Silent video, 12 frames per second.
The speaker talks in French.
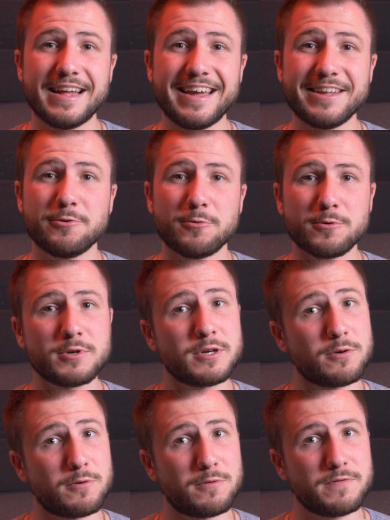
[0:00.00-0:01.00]
Et donc,
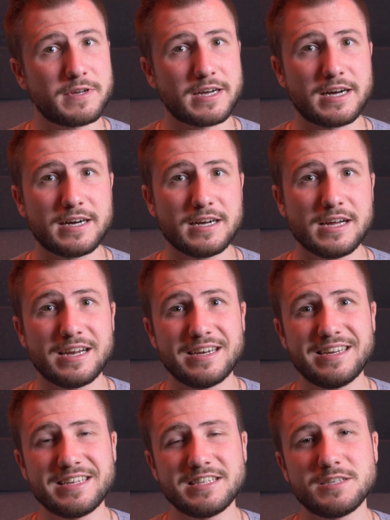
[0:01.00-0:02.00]
on verra
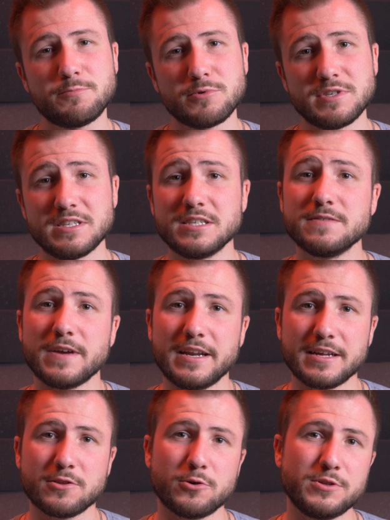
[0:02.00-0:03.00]
les dispositifs
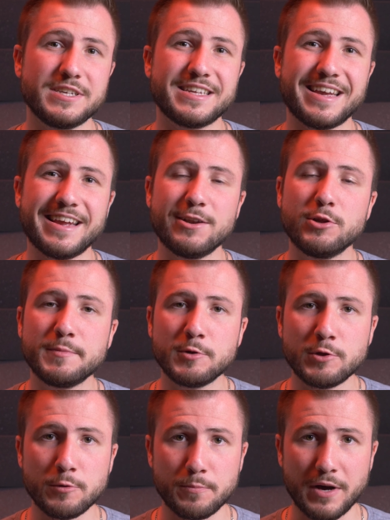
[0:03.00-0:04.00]
électroniques
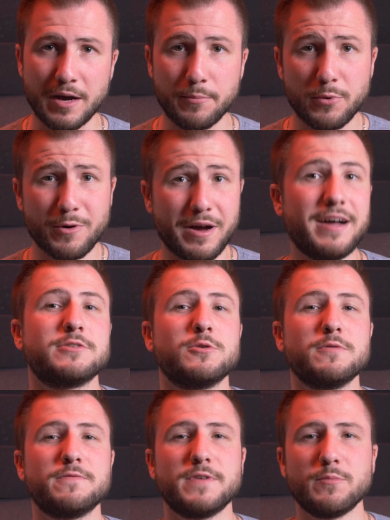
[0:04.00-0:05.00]
éliminés par rapport à
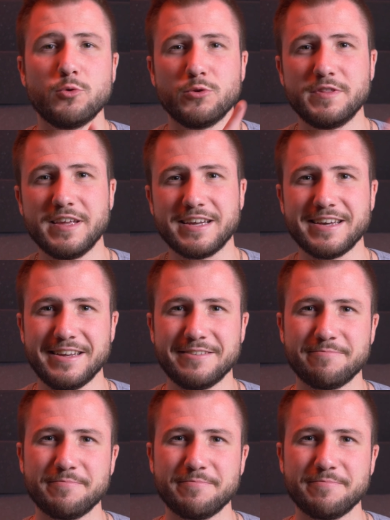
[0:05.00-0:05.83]
ce fameux décret.